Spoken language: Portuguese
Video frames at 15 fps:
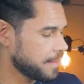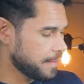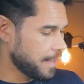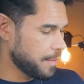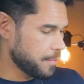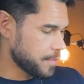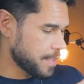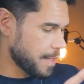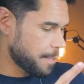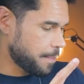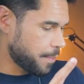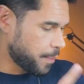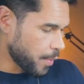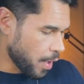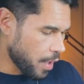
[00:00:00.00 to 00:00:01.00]
Temos a
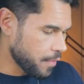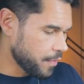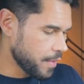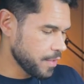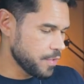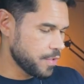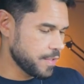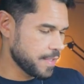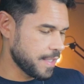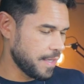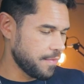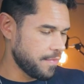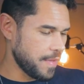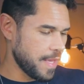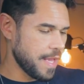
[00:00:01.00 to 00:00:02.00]
prova de
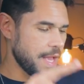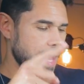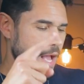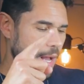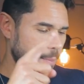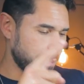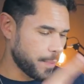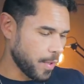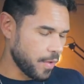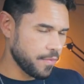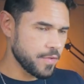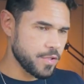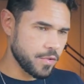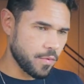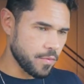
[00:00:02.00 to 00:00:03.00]
escrever, a
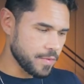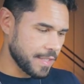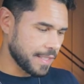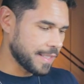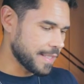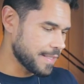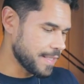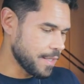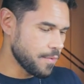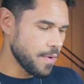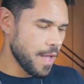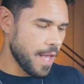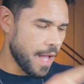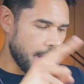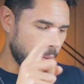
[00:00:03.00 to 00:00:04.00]
prova de constatação,
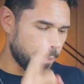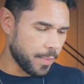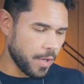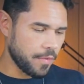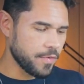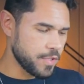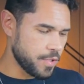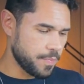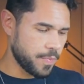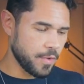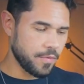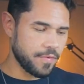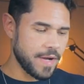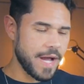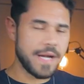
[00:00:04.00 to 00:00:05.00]
a prova de
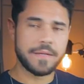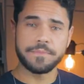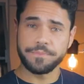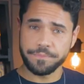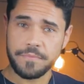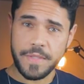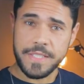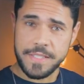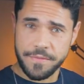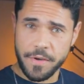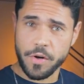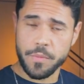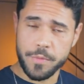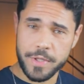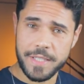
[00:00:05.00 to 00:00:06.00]
provar. Você vê
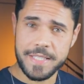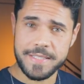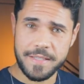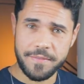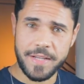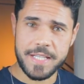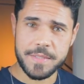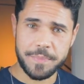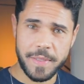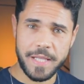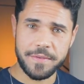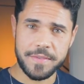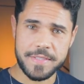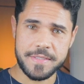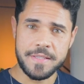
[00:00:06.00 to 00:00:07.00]
como o inglês tem várias
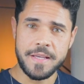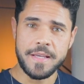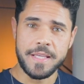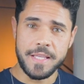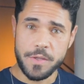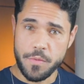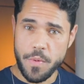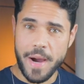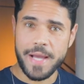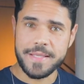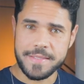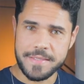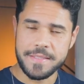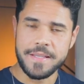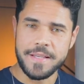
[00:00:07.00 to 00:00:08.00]
palavras
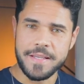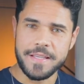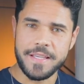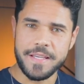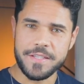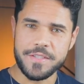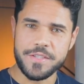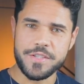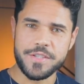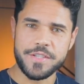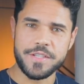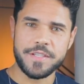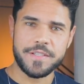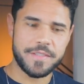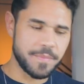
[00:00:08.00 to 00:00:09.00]
iguais que a
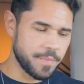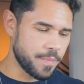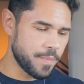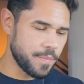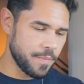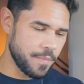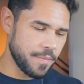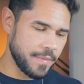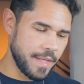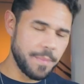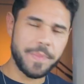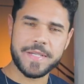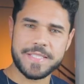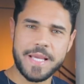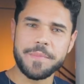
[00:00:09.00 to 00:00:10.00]
gente nem
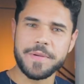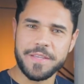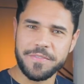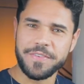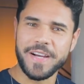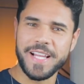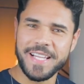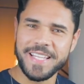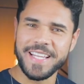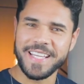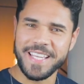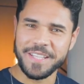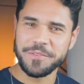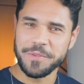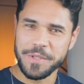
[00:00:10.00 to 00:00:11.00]
percebe que fala, né?
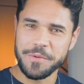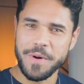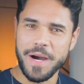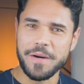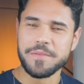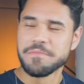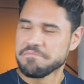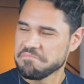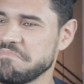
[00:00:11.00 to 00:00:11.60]
Que é tudo igual.